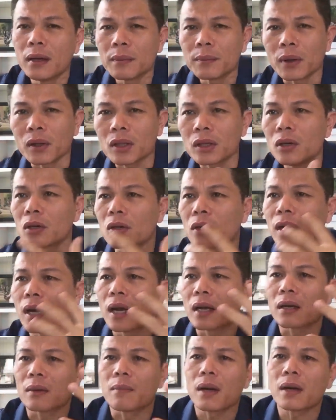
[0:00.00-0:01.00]
mà thứ ok
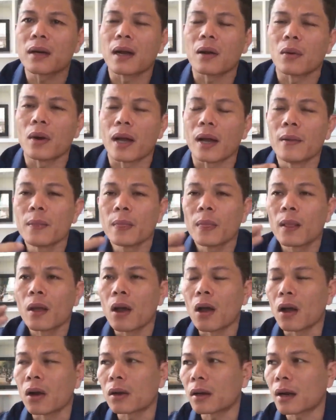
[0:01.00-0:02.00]
rồi bắt đầu là
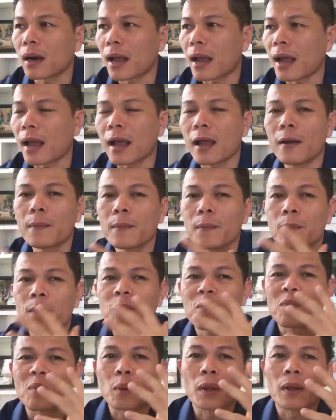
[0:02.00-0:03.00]
họ ra
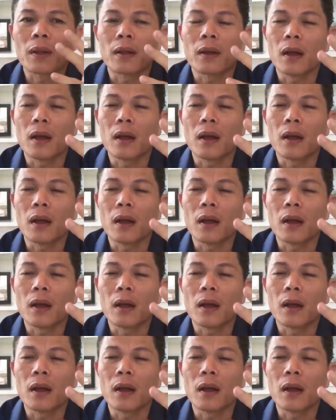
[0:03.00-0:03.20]
ừ,